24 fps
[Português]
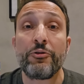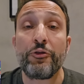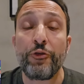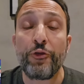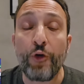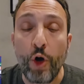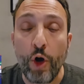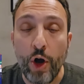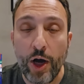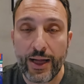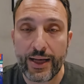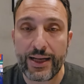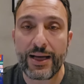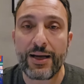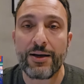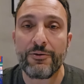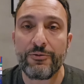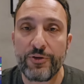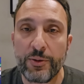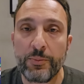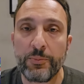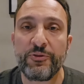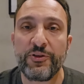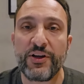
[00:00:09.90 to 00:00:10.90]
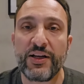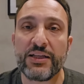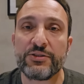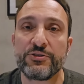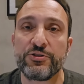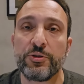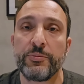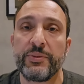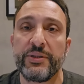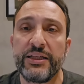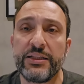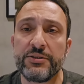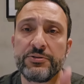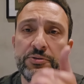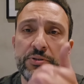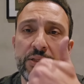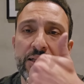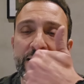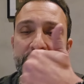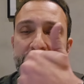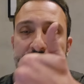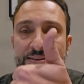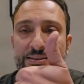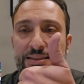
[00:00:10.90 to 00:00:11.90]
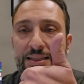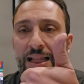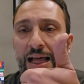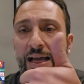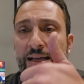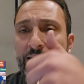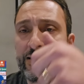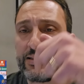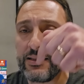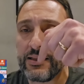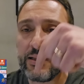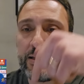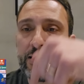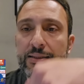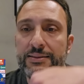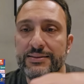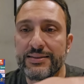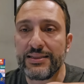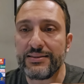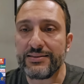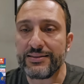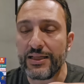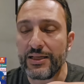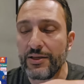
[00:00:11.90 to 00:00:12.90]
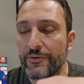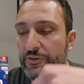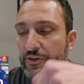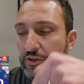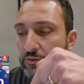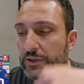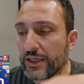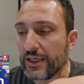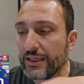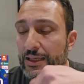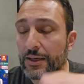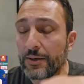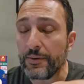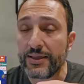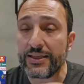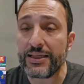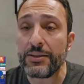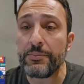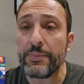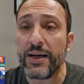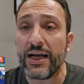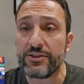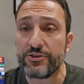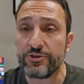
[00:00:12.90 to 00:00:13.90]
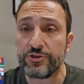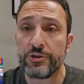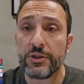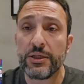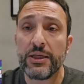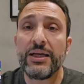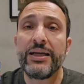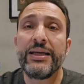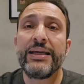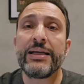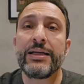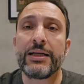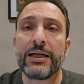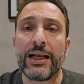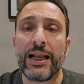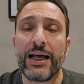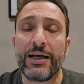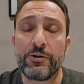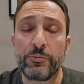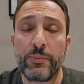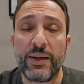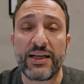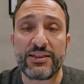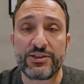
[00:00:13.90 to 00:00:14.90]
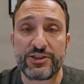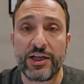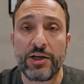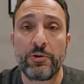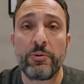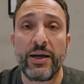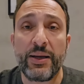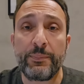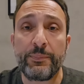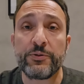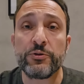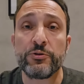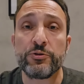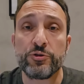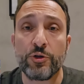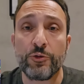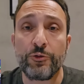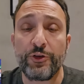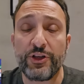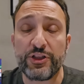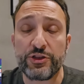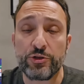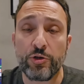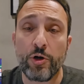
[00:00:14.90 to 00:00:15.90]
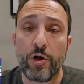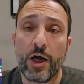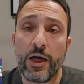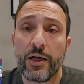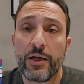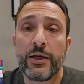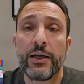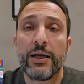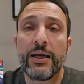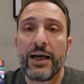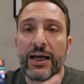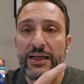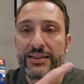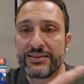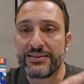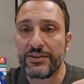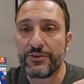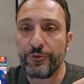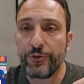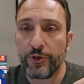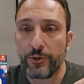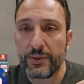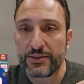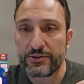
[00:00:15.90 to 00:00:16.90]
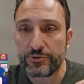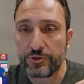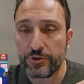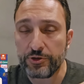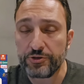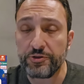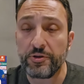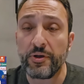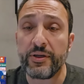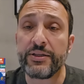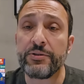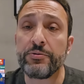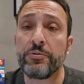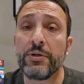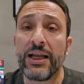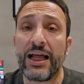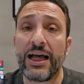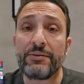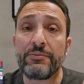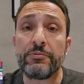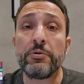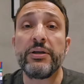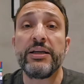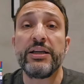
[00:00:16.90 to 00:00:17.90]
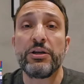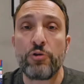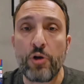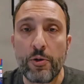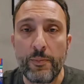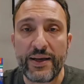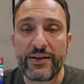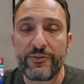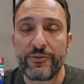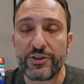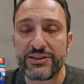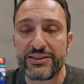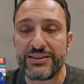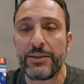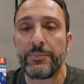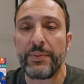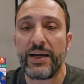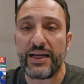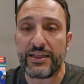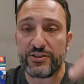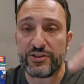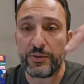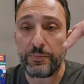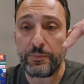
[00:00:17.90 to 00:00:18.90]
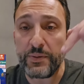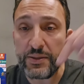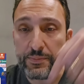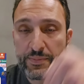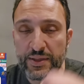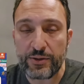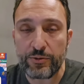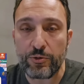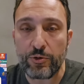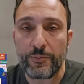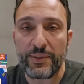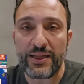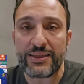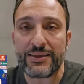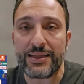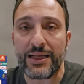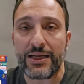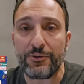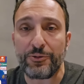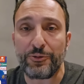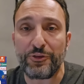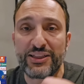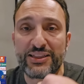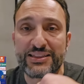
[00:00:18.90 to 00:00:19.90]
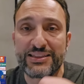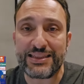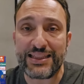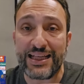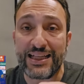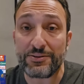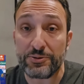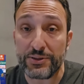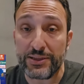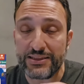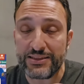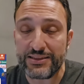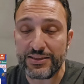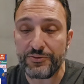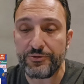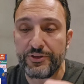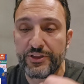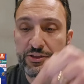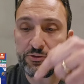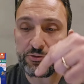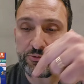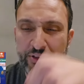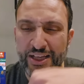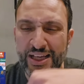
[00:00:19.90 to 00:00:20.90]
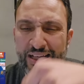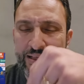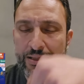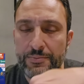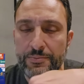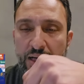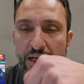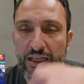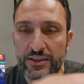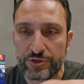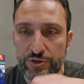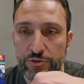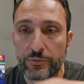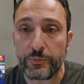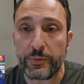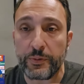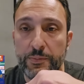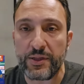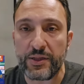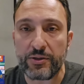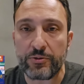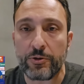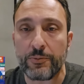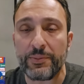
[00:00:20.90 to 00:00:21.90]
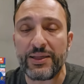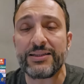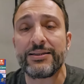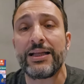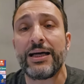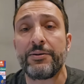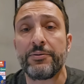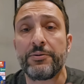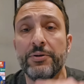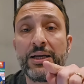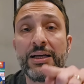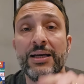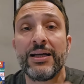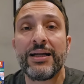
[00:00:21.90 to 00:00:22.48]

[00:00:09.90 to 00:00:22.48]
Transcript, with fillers: fora. Vamos falar sobre isso? Antes, like, se inscrever no canal aqui embaixo e, claro, baixar o app do SofaScore as informações estão aqui do lado. E como é que você baixa? Primeiro comentário fixado desse vídeo, vem aqui embaixo no primeiro comentário,